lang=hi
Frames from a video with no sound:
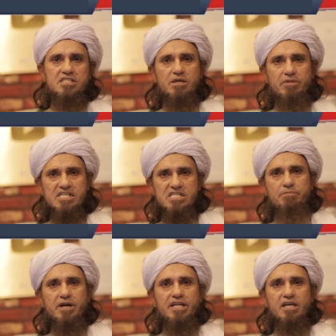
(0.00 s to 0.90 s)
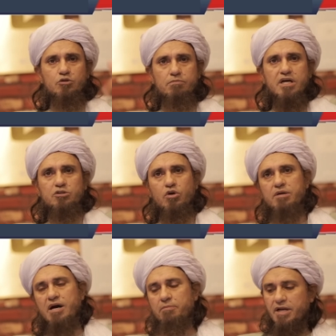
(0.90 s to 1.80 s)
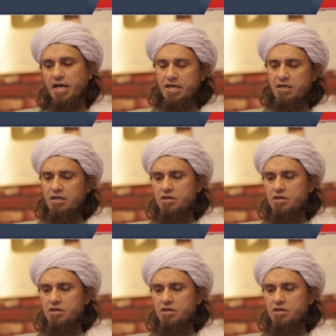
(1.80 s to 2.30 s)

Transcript: जमात से पढ़नी है तो मर्द को इमाम बनाएं